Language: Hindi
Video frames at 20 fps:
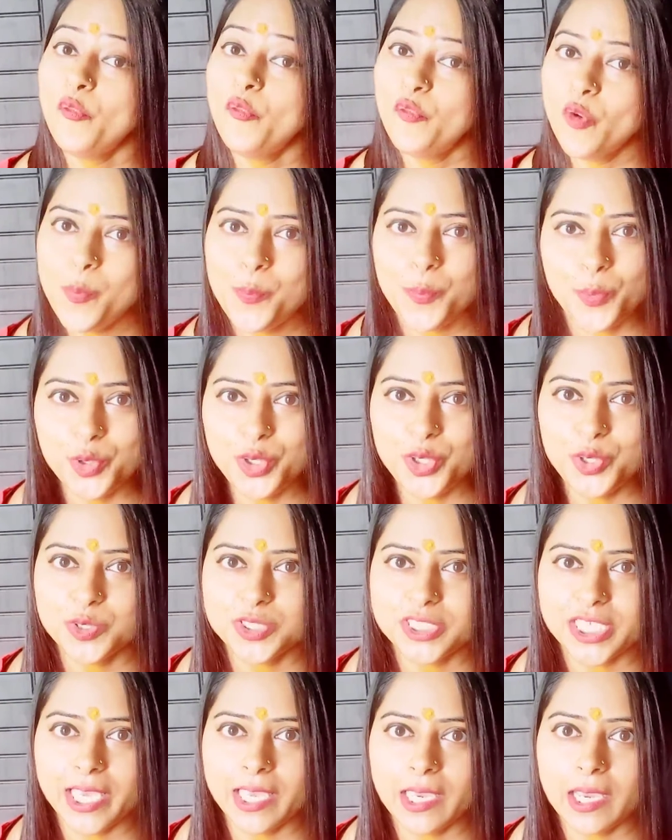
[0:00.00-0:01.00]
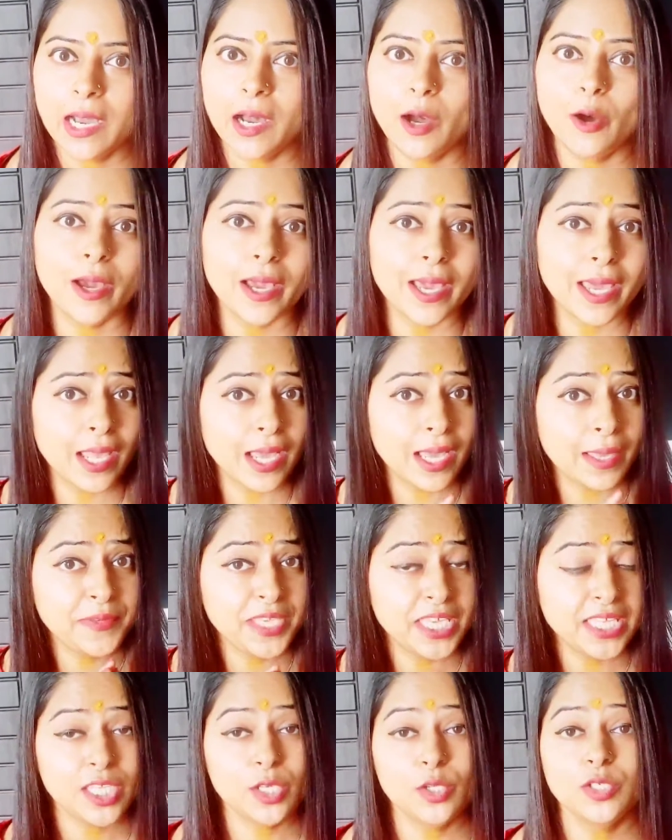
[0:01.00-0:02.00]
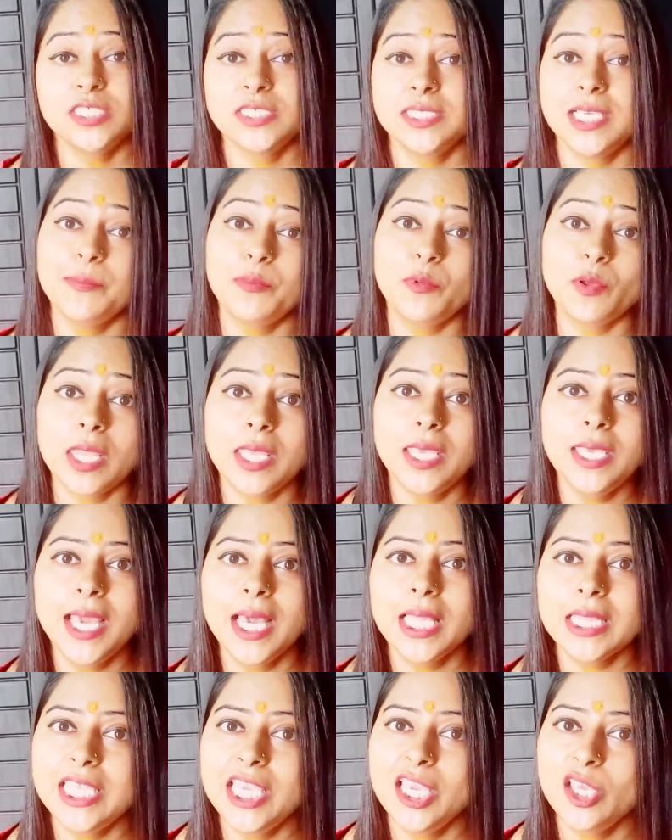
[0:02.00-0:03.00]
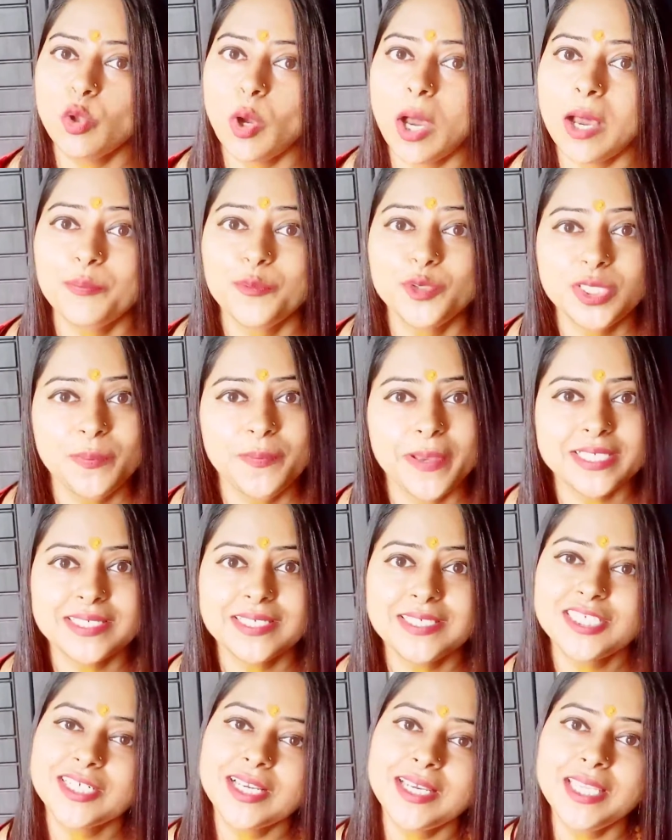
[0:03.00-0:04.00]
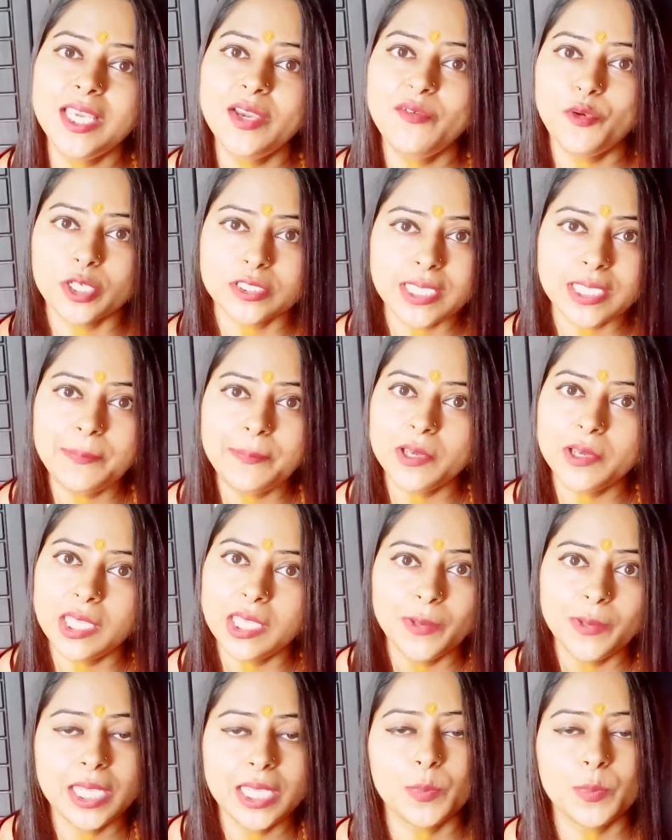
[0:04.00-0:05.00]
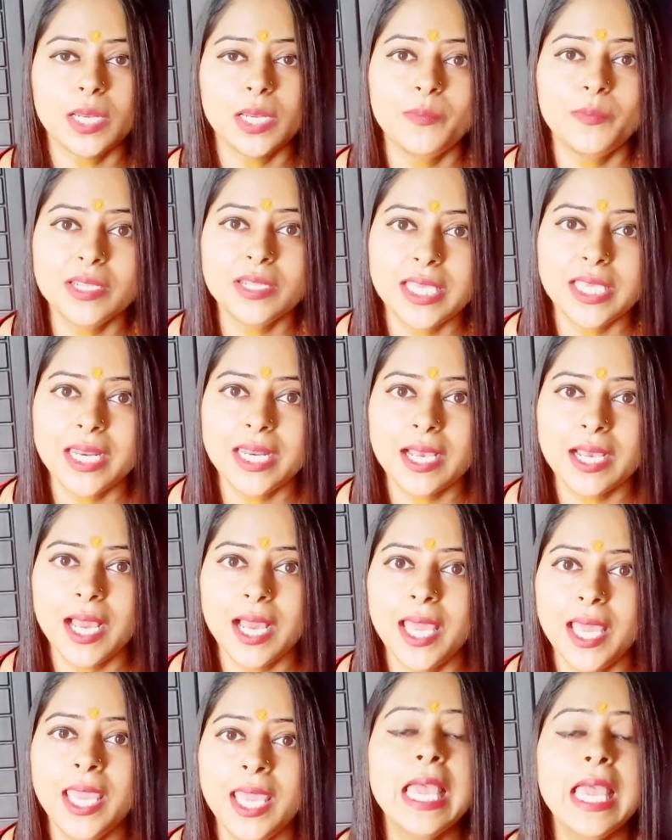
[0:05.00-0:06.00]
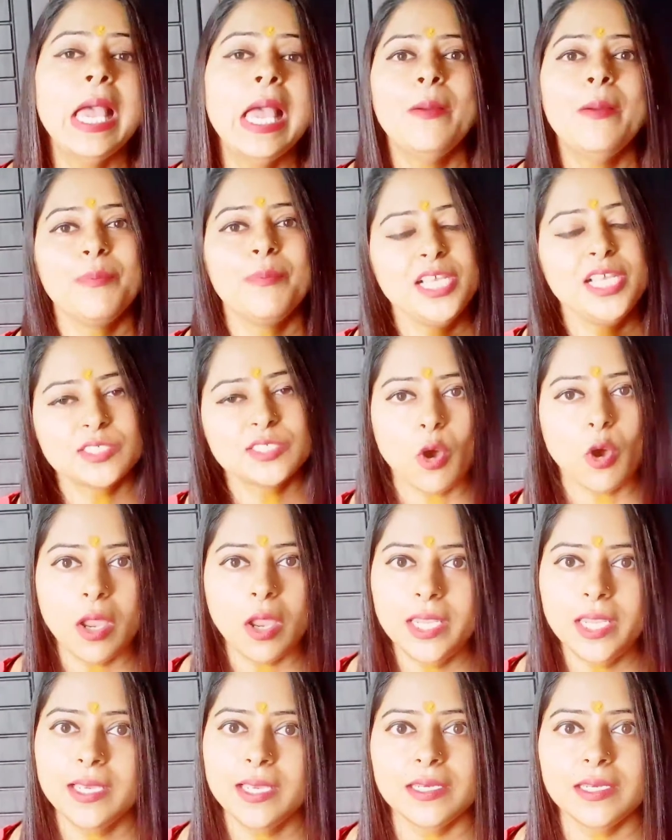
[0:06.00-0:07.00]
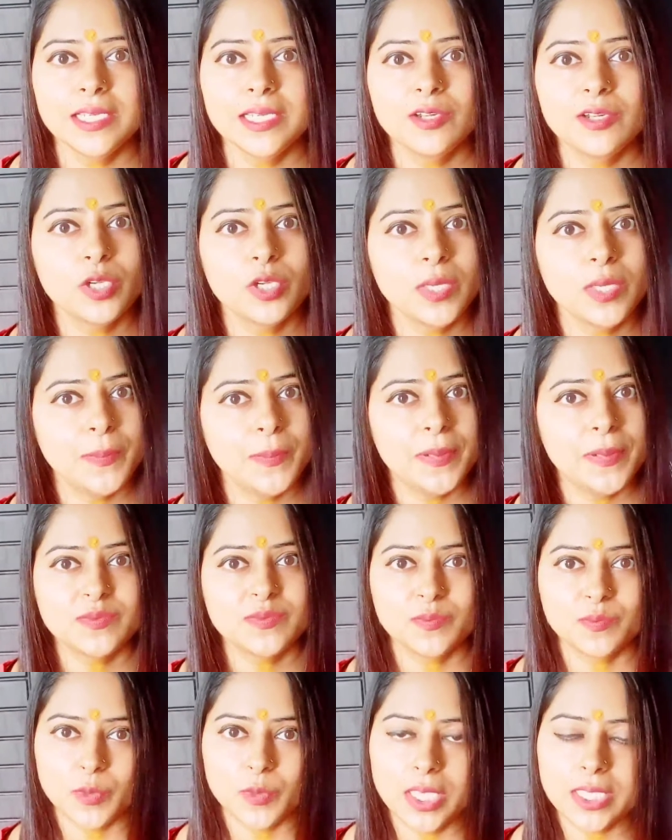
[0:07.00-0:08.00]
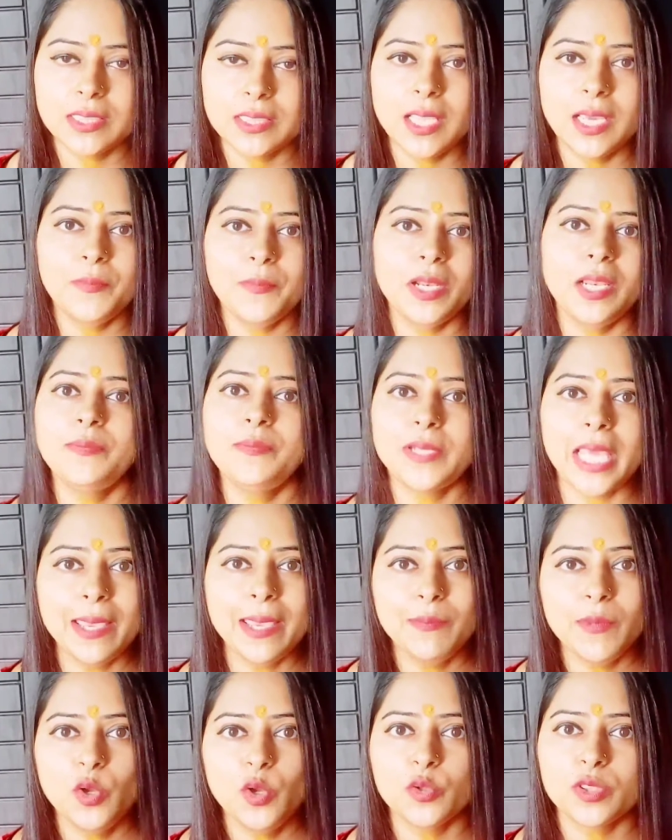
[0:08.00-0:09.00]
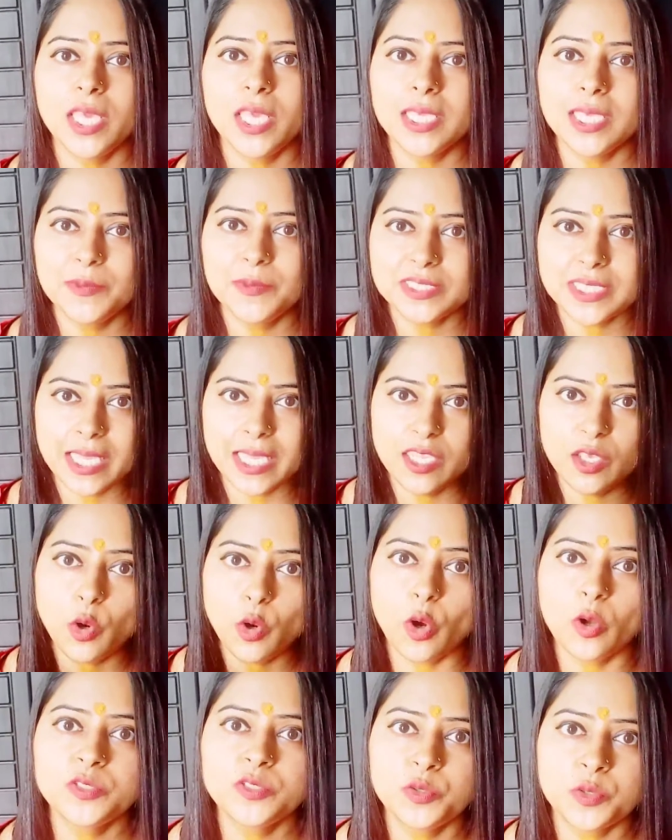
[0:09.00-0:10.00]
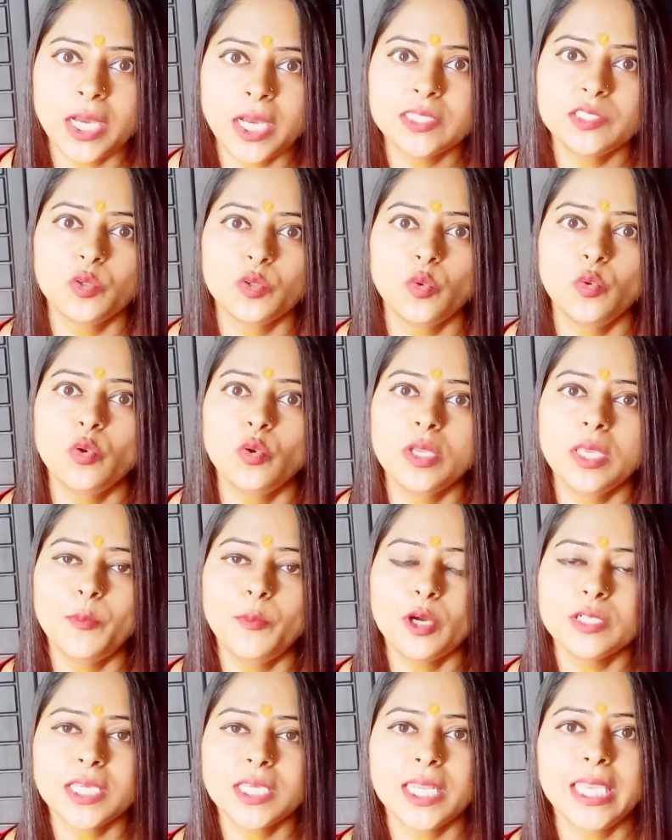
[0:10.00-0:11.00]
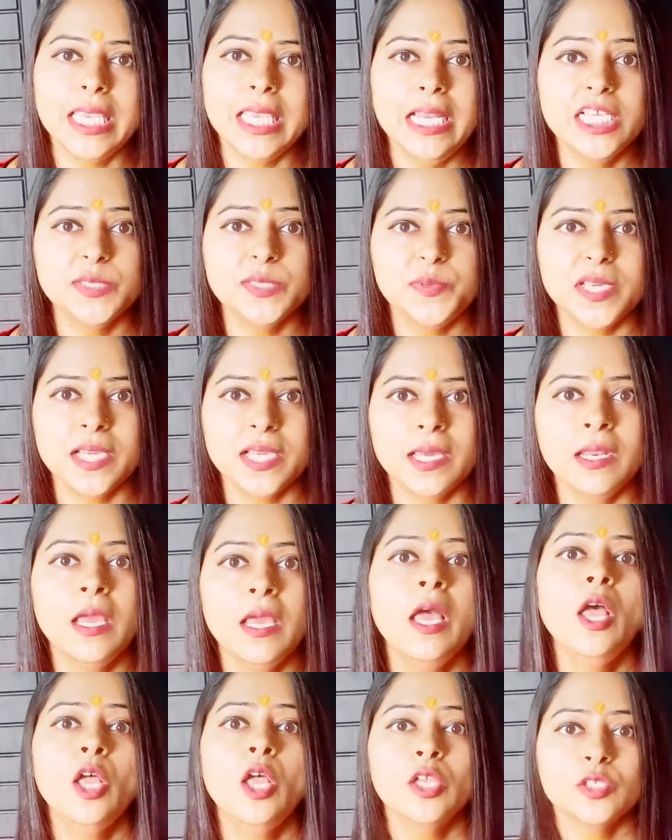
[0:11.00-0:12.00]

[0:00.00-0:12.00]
वो पूरी हो जाएगा अगर आप ये तीनों चीजें आपको नहीं आती हैं तो आप मुझे मैसेज करिए व्हाट्सएप करिए मैंने अपना नंबर दे रखा है प्लीज कॉल नहीं करिएगा क्योंकि मेरे पास इतना मतलब टाइम नहीं होता है कि मैं सारी कॉल्स उठा सकूं क्योंकि बहुत सारी हीलिंग्स भी अगर